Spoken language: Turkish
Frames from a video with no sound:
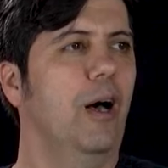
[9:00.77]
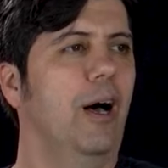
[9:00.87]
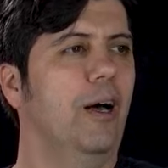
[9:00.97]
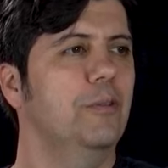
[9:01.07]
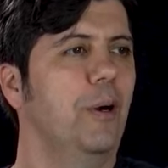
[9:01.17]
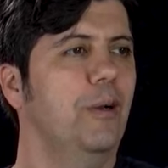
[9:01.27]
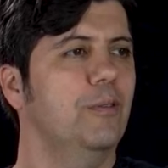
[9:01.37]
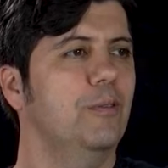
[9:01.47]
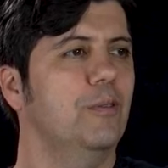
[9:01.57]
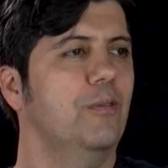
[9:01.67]
A4
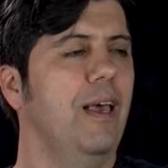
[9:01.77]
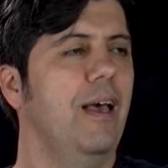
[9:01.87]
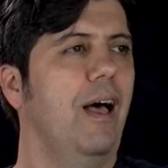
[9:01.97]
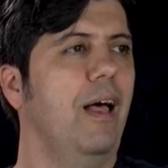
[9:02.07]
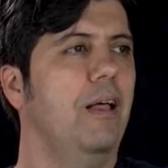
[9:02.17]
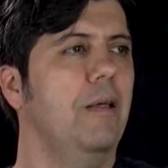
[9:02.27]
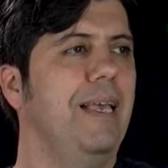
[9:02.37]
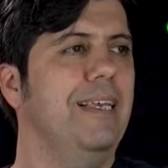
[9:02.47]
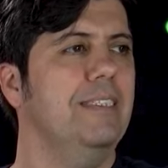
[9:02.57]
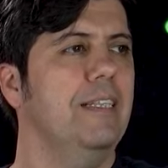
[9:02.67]
ve
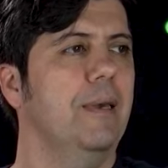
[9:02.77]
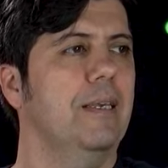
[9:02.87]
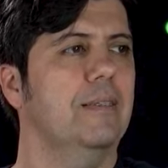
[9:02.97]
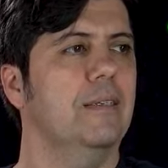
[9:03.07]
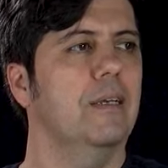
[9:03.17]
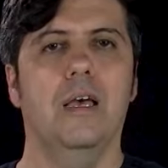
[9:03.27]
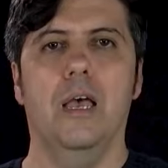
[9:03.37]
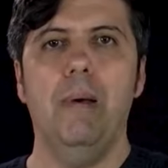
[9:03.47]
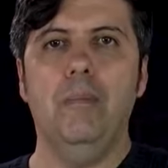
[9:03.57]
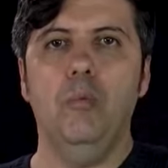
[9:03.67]
A5 demektir.
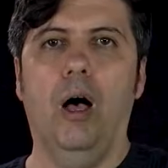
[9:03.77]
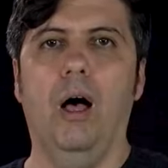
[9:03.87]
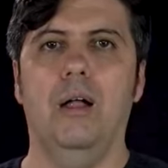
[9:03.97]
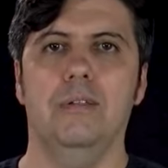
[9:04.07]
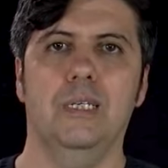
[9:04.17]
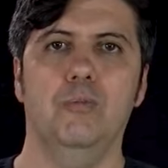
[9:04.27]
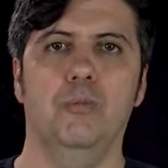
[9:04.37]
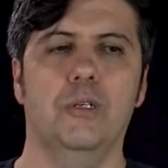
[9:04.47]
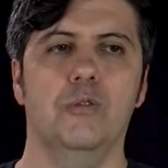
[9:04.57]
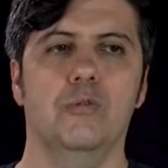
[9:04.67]
E ben bu A6'yı
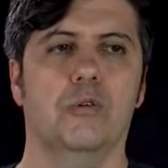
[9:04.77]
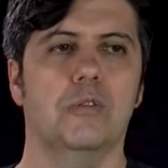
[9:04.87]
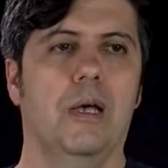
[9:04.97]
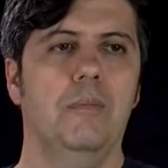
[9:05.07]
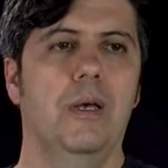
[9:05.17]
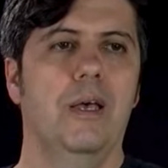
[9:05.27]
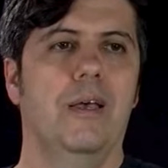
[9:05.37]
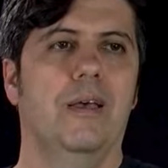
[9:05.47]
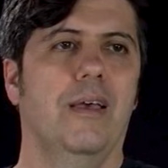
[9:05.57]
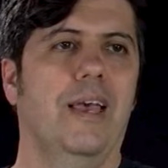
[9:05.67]
bulmak istiyorsam
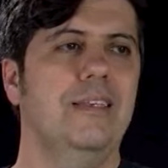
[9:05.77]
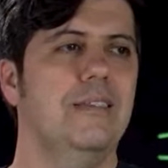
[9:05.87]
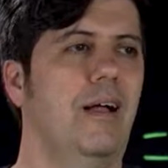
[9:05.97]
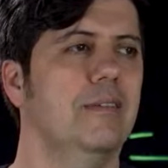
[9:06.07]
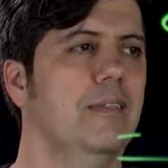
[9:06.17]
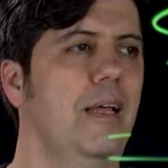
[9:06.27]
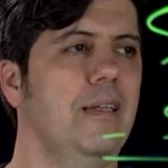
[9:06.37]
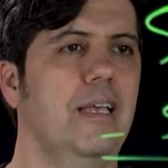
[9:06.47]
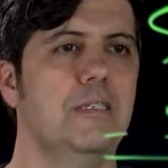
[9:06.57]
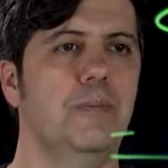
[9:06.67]
S6'dan
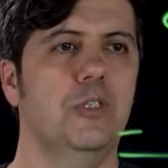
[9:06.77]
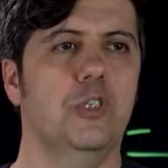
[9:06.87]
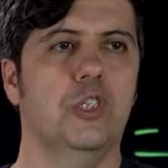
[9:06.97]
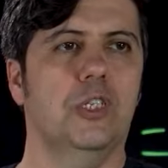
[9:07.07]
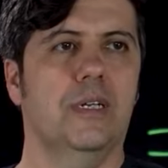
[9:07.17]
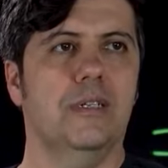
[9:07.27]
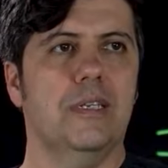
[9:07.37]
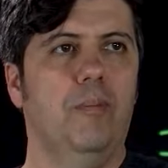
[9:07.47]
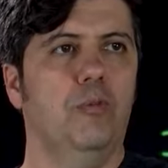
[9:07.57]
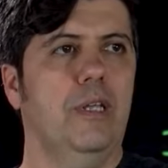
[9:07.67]
S5'i
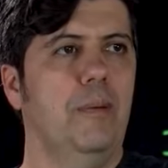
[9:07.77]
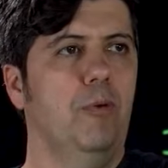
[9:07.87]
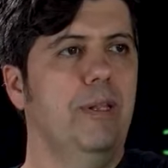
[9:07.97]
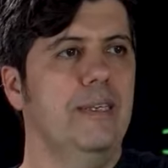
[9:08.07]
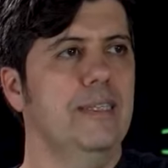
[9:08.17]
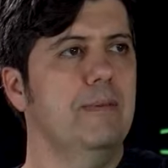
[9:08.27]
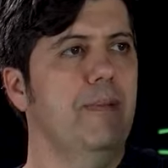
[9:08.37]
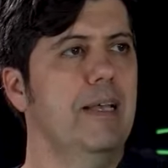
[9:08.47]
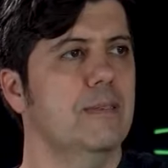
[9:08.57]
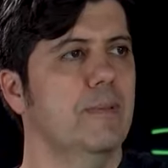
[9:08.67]
çıkarırsam bunlar böyle
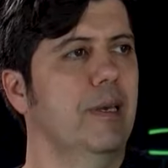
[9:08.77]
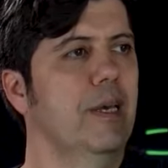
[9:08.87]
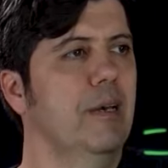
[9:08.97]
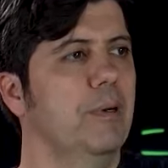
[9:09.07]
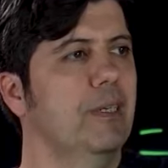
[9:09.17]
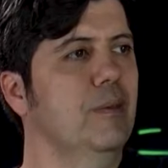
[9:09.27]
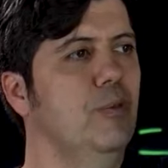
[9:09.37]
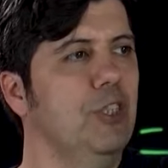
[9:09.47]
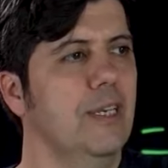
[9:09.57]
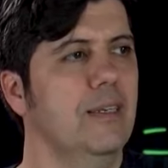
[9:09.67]
gitmez mi? Bakın bu
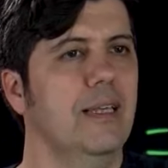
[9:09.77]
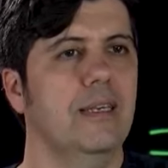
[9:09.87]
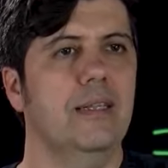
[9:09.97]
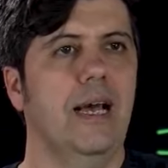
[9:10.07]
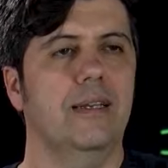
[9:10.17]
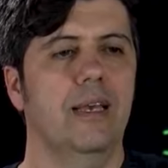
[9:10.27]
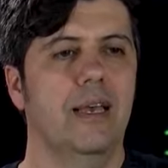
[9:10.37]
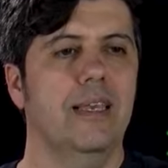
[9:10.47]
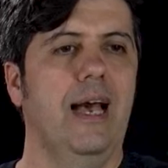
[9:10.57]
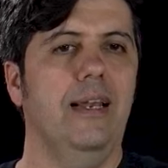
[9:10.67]
şekilde gider.
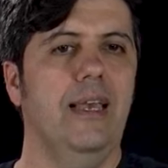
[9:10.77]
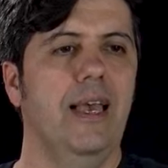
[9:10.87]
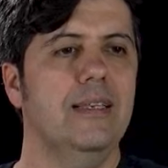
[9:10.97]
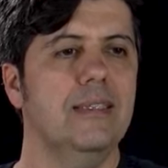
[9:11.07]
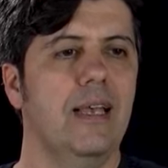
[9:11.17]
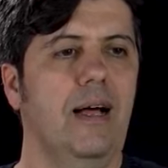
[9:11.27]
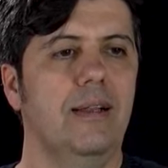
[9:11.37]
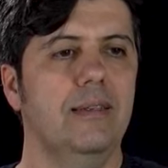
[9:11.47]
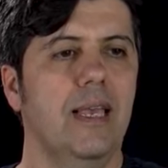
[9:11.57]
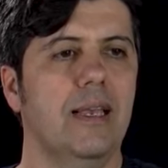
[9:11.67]
Yani
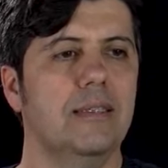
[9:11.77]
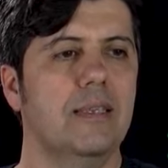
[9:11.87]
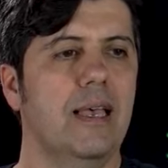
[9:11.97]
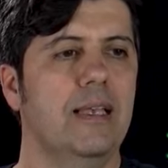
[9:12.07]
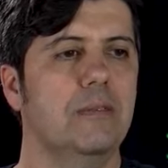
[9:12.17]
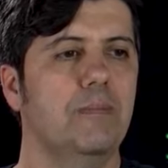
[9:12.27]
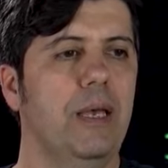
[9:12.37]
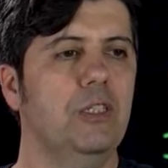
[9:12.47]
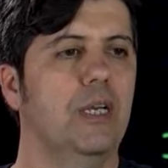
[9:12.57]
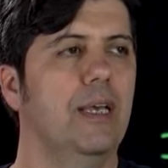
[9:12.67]
S6 eksi
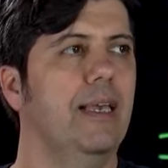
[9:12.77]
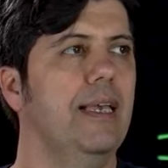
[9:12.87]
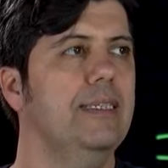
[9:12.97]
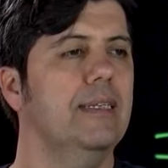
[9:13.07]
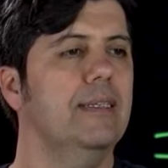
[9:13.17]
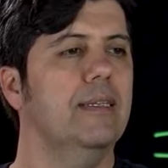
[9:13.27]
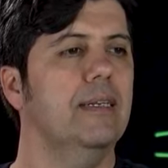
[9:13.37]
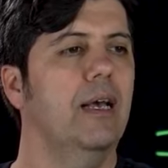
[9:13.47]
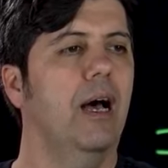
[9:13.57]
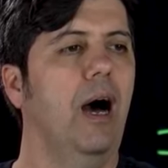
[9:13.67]
S5 eşittir
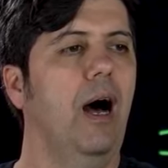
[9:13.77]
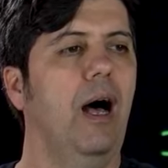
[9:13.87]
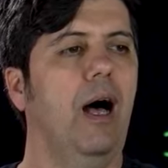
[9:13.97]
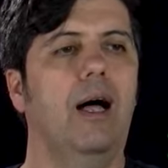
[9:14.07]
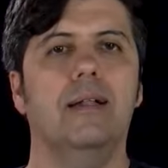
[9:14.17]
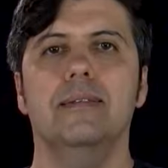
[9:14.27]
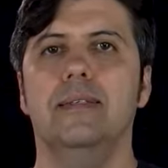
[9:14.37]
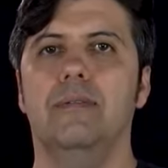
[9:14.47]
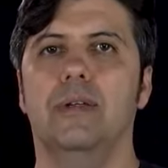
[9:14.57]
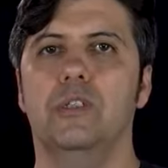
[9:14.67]

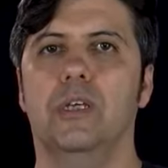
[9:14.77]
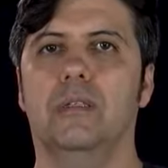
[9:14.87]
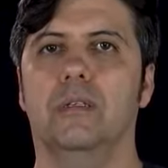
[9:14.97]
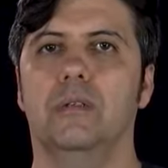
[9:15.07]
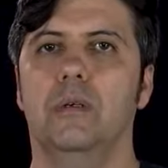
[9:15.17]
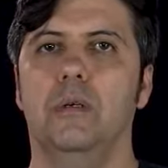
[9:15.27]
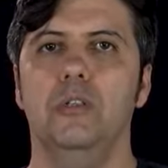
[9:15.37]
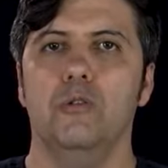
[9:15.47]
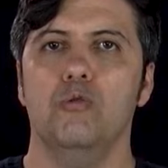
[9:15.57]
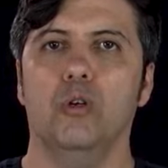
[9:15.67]
A6'yı verecektir.
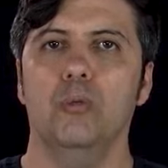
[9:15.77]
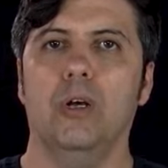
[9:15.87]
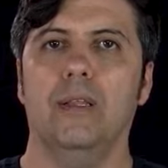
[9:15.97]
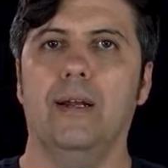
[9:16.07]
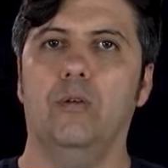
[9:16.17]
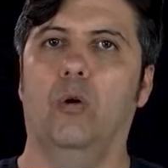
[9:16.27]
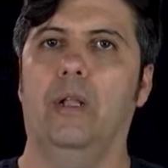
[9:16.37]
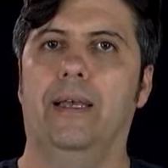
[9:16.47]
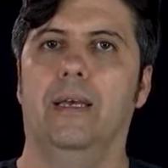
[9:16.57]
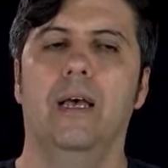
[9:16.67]
İşte soru bu kadar
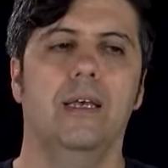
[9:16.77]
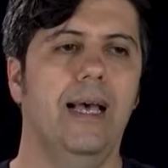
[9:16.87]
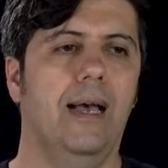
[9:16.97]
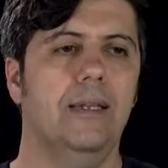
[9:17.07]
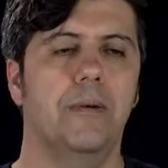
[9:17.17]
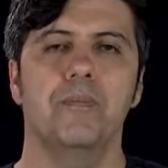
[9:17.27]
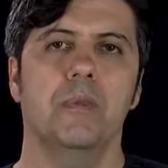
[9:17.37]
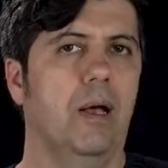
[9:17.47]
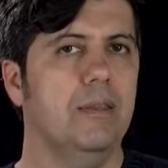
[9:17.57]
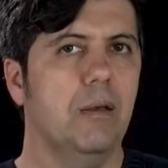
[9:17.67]
kolay. Yani
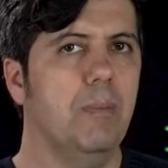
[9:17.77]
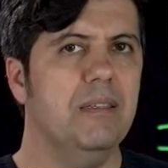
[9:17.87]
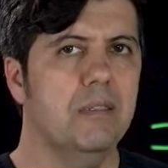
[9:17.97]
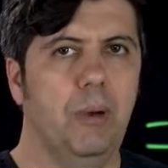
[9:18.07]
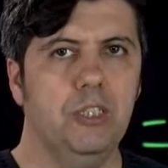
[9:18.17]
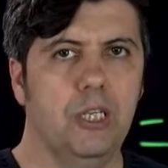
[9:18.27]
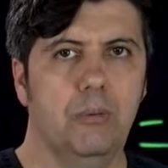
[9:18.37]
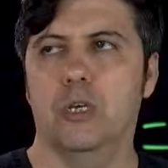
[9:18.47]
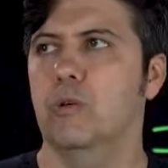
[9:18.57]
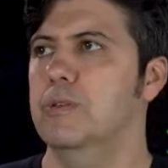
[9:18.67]
hatta ben size başka bir
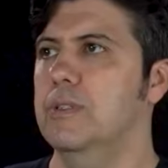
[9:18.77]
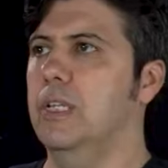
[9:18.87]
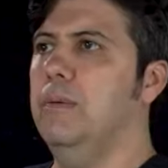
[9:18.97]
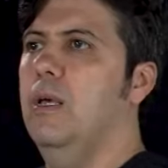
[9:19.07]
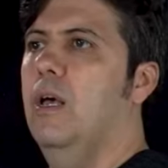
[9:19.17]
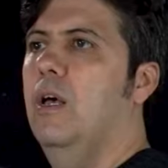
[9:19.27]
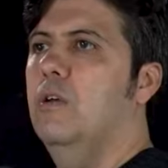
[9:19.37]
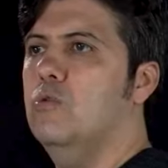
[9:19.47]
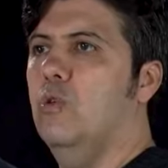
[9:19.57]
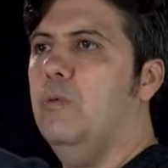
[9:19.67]
şey göstereyim.
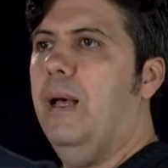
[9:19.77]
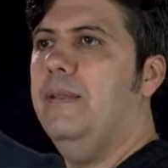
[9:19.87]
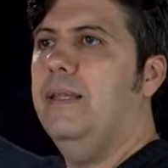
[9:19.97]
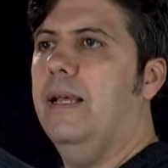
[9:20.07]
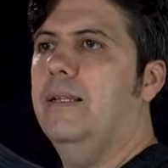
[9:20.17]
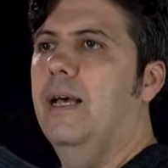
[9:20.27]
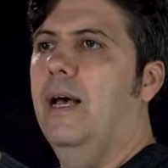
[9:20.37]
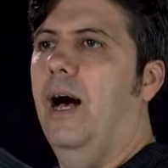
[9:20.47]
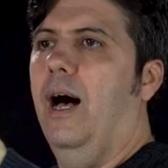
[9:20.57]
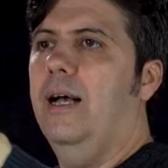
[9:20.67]
Soru benden
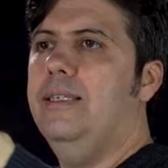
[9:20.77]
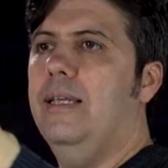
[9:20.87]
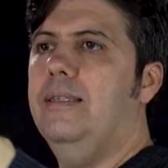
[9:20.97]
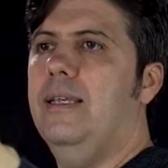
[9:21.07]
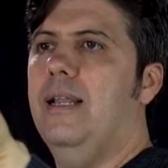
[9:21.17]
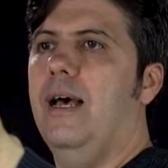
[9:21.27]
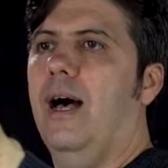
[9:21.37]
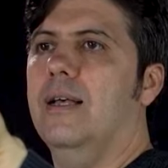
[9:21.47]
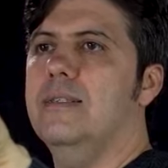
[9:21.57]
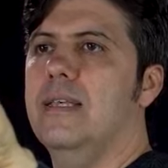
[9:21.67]
A7 ile
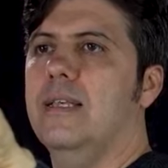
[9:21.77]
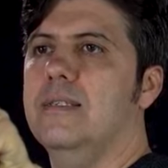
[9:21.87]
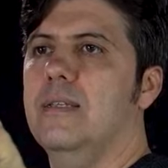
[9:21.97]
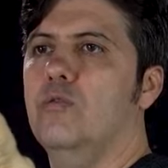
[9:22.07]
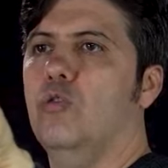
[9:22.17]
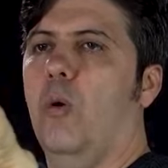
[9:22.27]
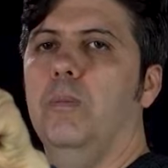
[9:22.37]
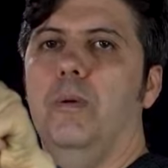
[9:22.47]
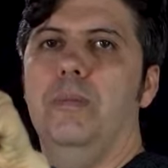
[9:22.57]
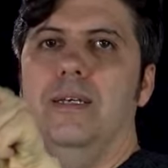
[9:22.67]
A8'in
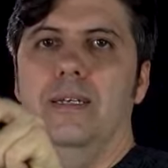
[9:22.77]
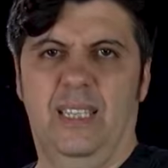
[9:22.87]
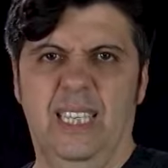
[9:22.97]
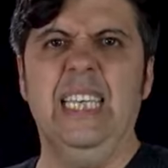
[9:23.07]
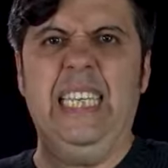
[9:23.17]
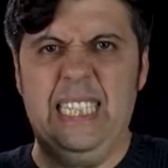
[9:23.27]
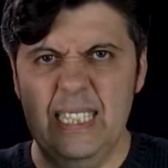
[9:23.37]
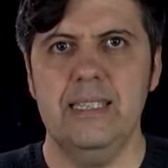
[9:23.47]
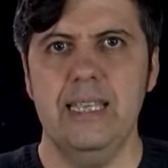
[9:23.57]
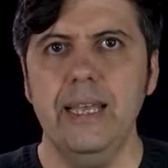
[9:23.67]
toplamı
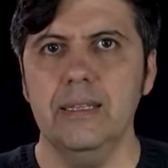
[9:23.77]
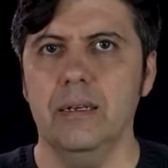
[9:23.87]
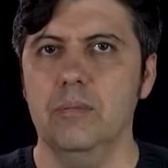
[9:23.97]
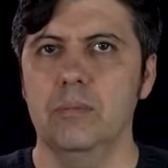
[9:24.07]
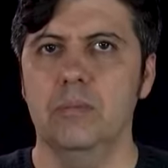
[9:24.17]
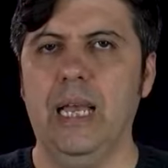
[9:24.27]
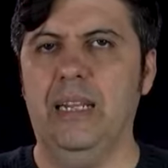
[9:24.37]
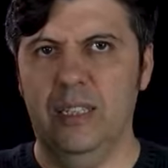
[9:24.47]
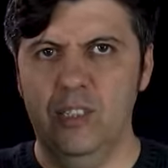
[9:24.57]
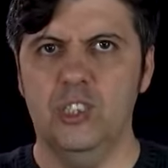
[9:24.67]
isteseydi yani
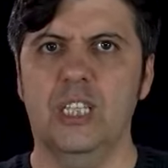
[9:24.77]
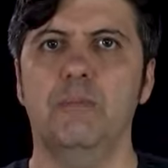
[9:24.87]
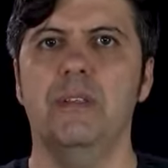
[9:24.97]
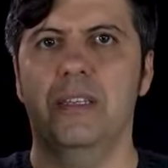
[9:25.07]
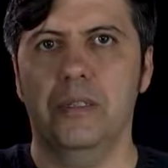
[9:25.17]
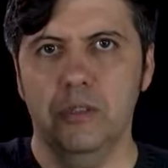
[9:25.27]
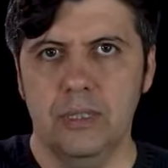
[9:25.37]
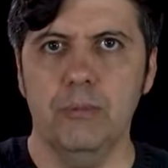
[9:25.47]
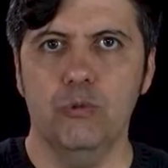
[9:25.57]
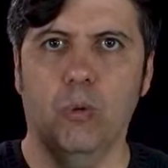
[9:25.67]
7. terim ve 8.
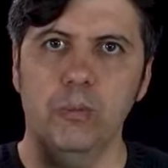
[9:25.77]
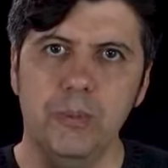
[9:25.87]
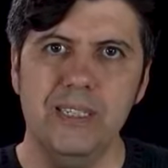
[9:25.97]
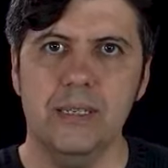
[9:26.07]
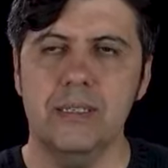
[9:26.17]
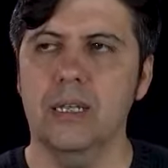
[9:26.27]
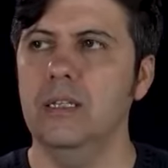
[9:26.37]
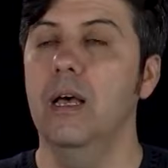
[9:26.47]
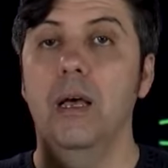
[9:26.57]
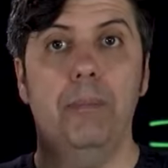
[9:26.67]
terimin toplamı
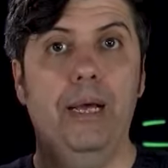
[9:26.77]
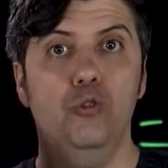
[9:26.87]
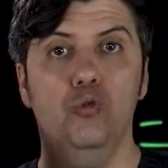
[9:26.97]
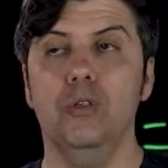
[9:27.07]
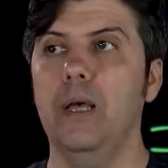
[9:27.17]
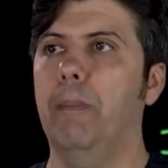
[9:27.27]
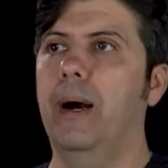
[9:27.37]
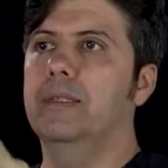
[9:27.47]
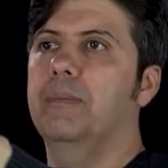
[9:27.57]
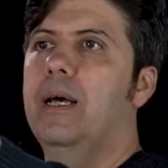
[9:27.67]
isteseydi ben şunu
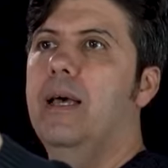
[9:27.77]
yapardım.